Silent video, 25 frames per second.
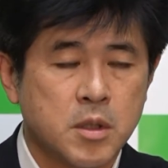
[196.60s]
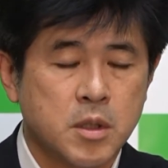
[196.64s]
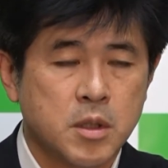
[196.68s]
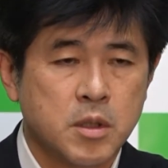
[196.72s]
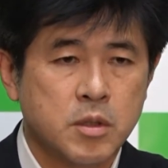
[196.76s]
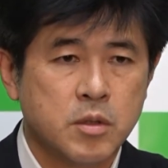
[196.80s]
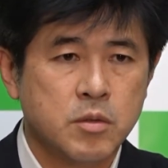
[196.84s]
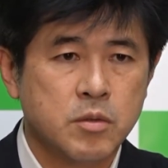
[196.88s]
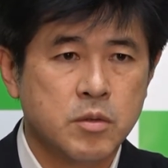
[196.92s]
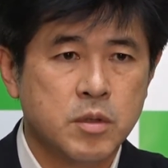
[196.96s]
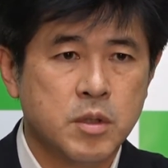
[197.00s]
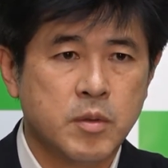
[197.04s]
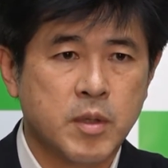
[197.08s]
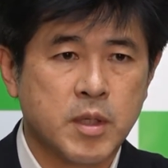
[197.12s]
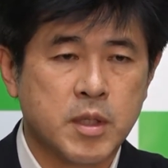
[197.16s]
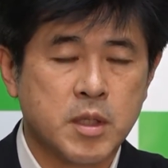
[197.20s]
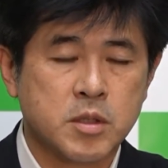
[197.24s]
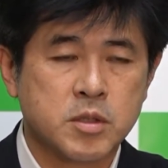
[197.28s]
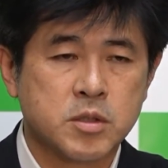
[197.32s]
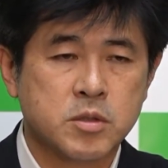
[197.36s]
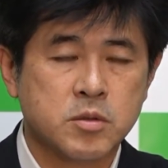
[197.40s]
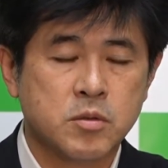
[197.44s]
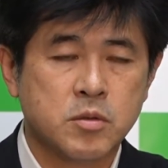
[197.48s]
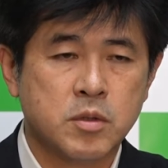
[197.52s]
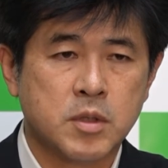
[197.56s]
いうふうに
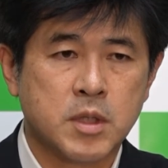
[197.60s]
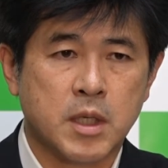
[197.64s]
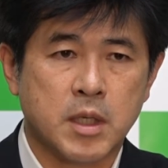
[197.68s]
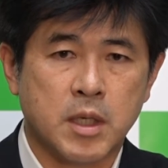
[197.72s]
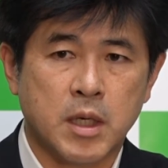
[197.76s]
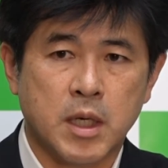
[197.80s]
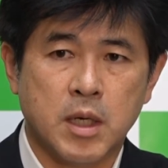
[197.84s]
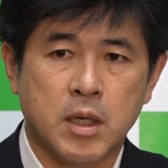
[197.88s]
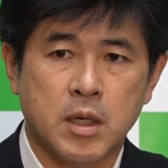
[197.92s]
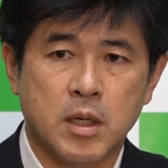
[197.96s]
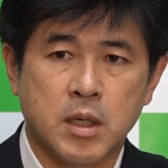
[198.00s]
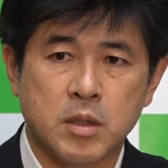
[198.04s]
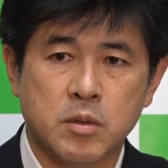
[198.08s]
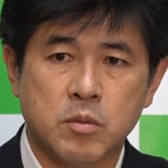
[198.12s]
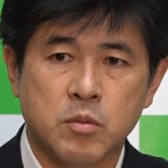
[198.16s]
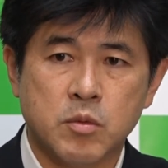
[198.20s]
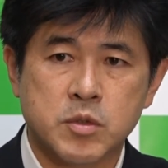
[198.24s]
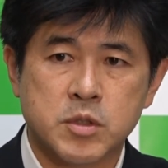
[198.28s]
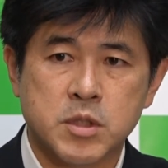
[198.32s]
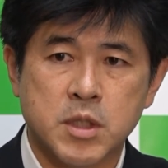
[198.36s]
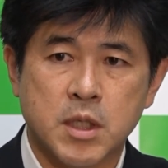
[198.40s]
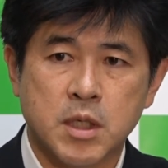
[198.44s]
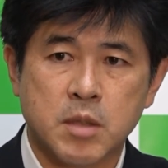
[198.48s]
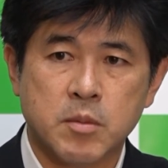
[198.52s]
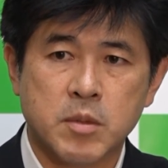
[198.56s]
私の方からあの申
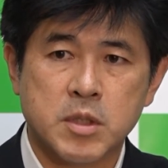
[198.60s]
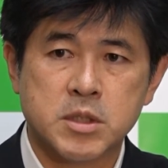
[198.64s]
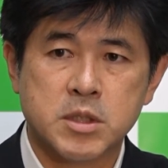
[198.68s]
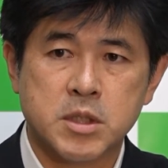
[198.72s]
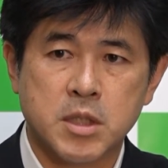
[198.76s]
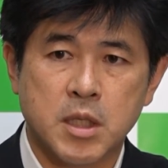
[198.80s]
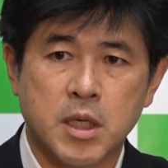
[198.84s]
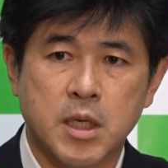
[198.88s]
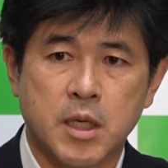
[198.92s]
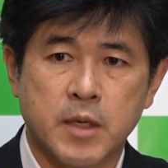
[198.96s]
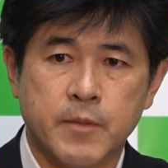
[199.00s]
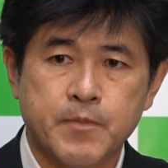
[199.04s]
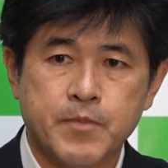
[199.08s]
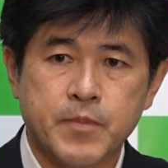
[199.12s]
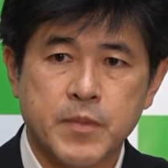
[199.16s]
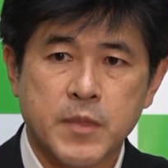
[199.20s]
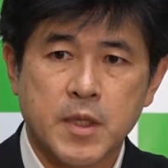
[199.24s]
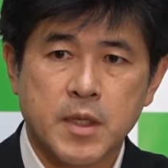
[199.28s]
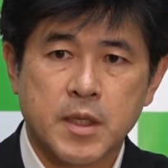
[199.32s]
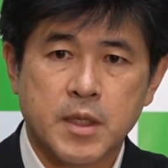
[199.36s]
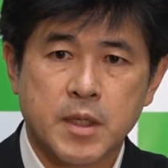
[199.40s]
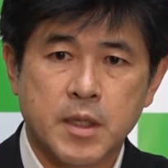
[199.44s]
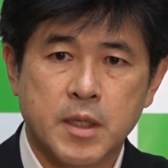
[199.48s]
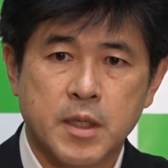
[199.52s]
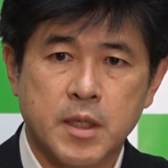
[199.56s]
し上げまして、
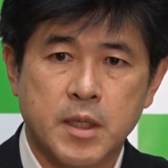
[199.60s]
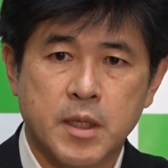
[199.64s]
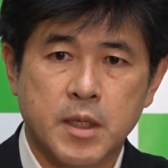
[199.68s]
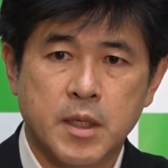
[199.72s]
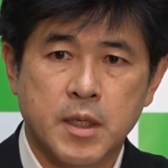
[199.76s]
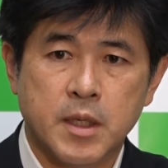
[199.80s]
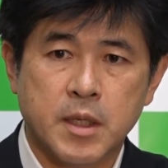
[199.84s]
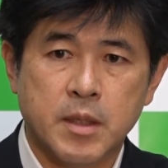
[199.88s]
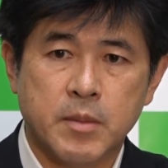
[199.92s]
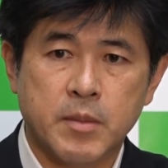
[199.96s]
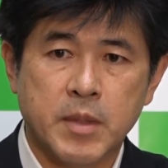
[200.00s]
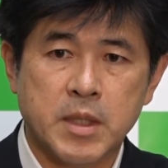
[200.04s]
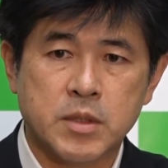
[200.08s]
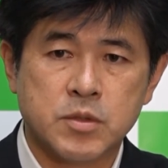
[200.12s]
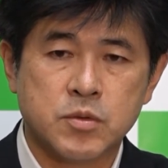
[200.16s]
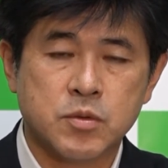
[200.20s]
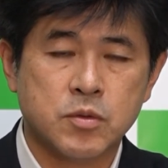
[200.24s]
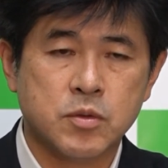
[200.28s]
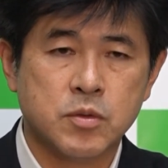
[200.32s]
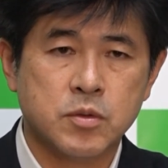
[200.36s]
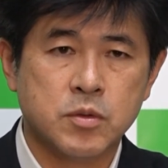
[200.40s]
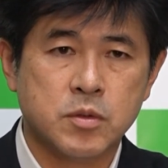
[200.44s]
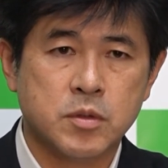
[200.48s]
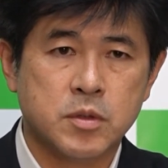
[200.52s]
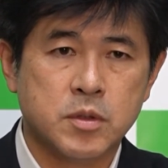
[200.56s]
えーまあ、そう
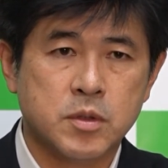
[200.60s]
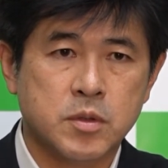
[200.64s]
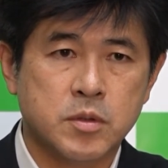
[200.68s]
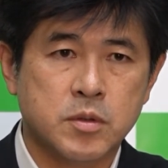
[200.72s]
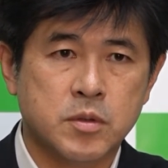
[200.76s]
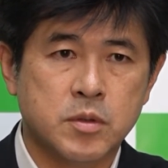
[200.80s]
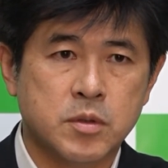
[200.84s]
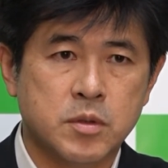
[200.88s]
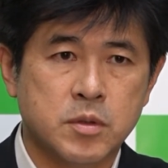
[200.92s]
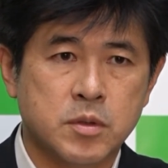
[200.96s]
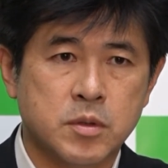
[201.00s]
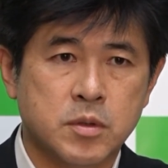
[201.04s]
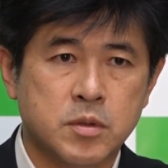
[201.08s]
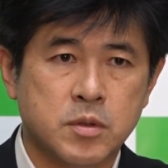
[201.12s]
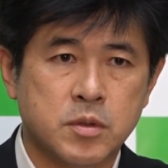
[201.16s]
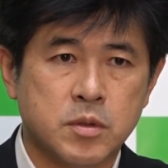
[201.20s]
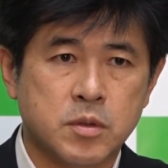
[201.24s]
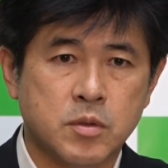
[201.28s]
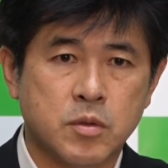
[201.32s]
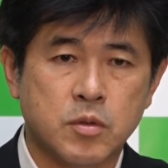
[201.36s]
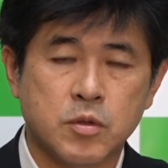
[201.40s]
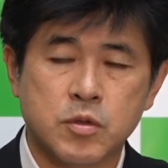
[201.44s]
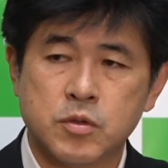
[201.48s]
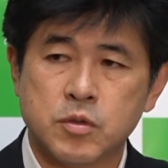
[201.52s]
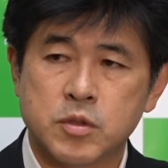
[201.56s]
いう
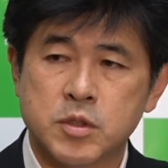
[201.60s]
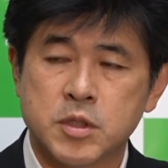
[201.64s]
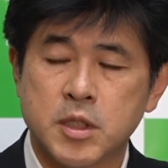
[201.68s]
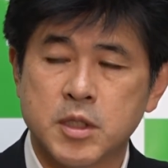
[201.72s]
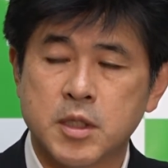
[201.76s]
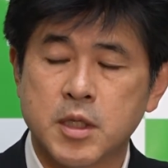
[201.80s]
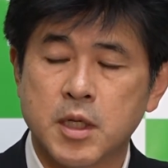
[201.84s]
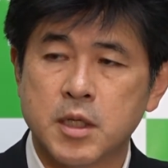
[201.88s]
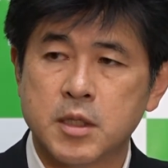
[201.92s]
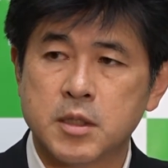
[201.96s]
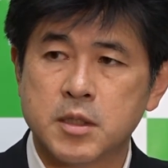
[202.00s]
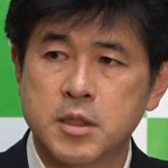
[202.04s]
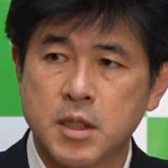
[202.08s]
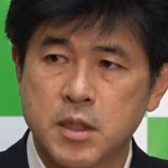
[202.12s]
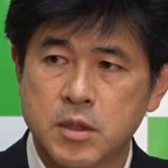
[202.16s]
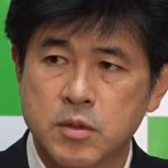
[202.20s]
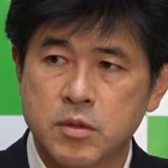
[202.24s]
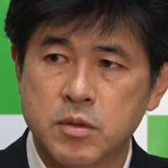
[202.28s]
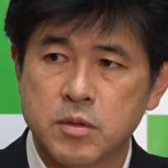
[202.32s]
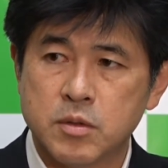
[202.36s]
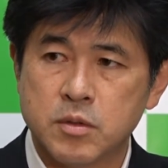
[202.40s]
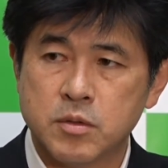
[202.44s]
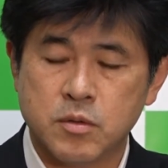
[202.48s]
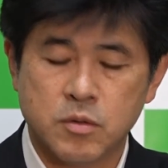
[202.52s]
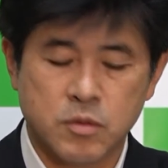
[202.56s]
交渉していただきたいと
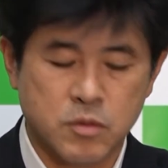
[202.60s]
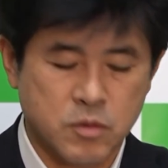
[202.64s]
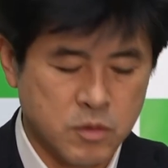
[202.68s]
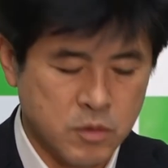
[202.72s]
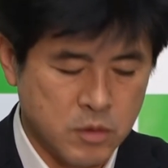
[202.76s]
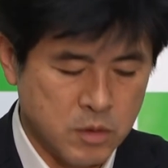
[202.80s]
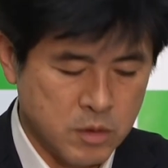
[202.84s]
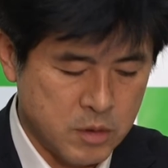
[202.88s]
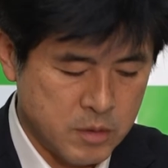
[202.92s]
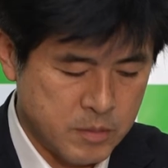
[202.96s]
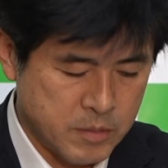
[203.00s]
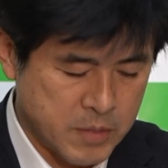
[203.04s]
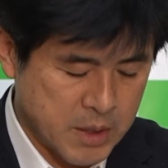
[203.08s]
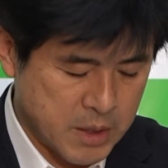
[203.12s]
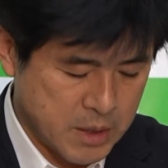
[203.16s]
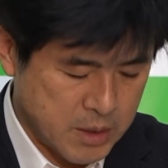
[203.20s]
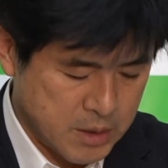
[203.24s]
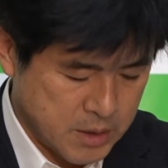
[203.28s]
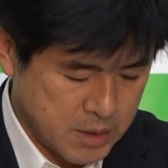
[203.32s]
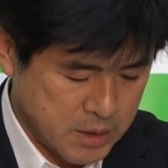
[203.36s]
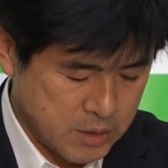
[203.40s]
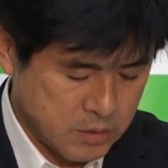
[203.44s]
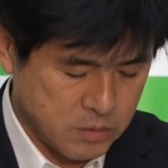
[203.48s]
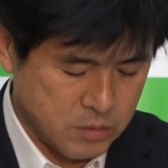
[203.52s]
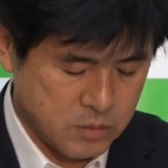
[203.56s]
いうことを、まあ、
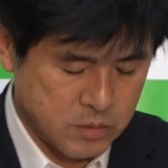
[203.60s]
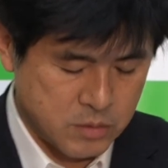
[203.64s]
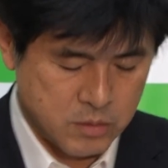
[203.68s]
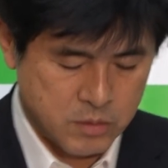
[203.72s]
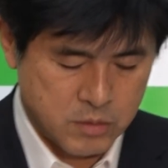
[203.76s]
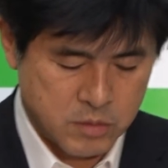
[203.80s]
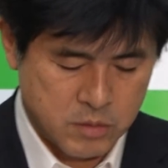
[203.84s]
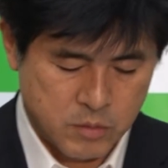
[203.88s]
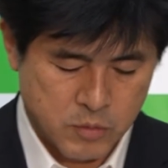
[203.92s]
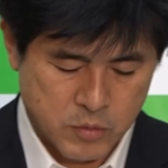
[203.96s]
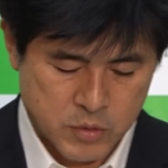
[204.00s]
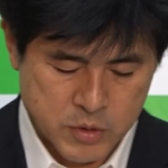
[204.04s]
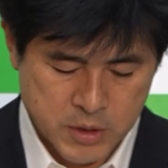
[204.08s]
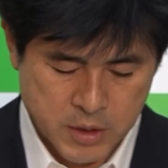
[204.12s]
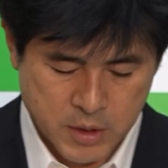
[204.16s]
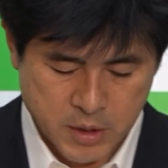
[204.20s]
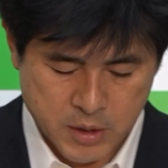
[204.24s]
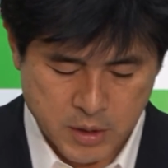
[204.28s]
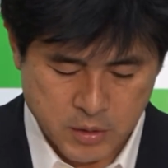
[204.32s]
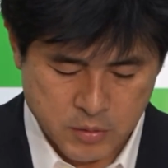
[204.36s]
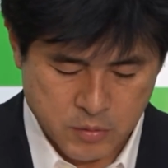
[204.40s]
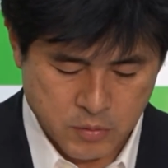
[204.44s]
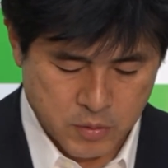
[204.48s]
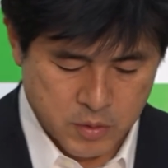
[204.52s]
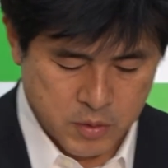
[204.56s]
あの申し上げ
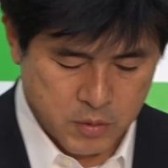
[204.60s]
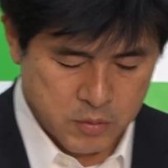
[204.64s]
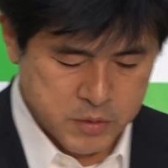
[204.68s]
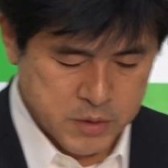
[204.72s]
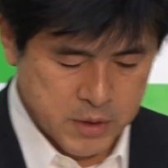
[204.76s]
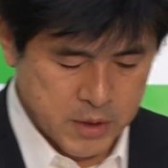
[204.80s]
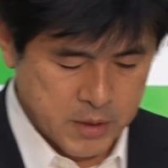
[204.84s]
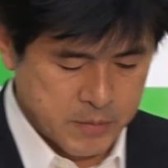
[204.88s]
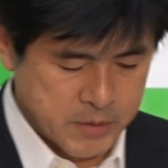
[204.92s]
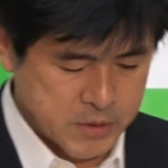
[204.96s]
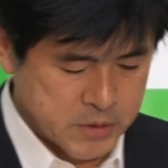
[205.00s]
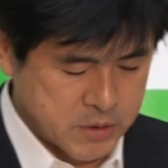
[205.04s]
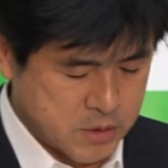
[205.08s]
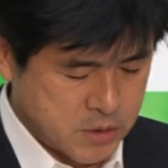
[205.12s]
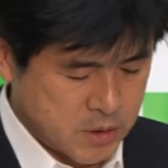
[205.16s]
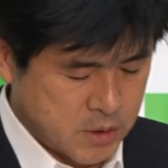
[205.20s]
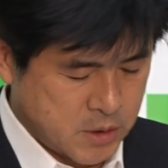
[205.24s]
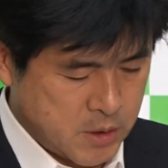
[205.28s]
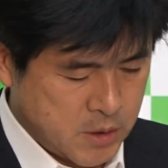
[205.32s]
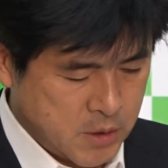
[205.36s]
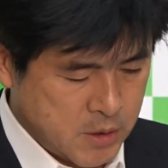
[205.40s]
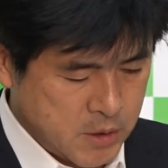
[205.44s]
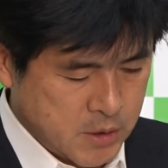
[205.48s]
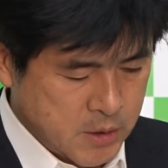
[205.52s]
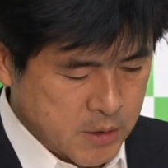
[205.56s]
たところでございま
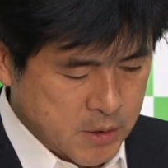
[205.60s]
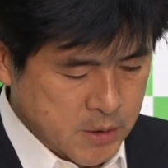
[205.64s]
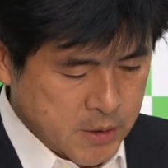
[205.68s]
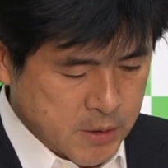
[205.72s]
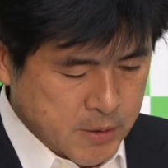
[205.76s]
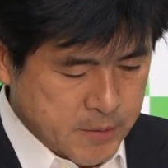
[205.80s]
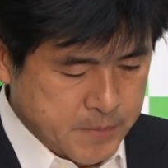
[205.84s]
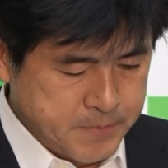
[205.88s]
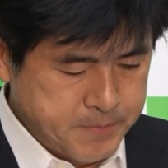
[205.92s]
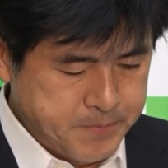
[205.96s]
す。